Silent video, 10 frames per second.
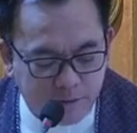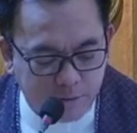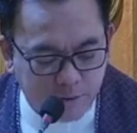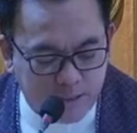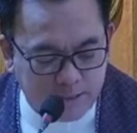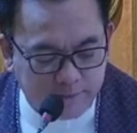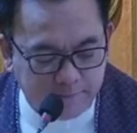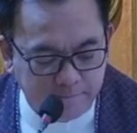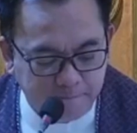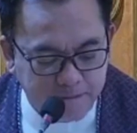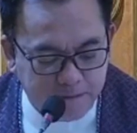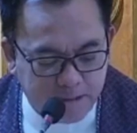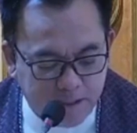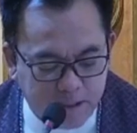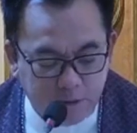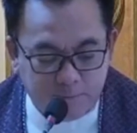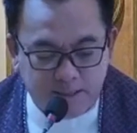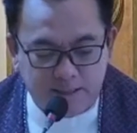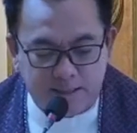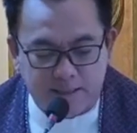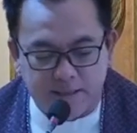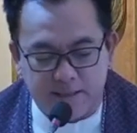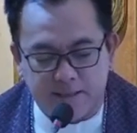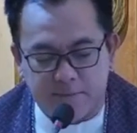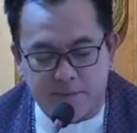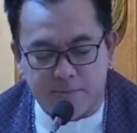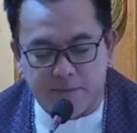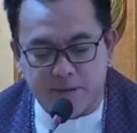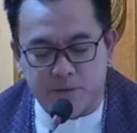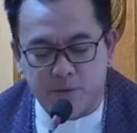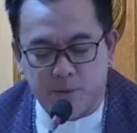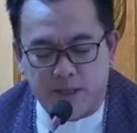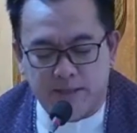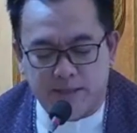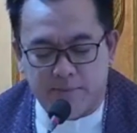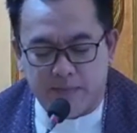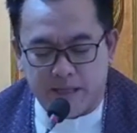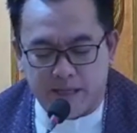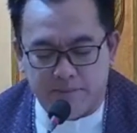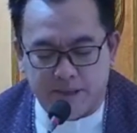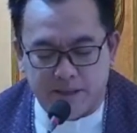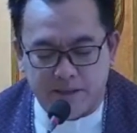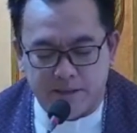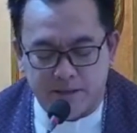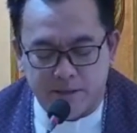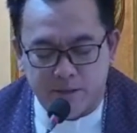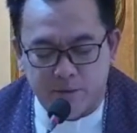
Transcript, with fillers: ng sugat na nakalupasay sa may pintuan ng mayaman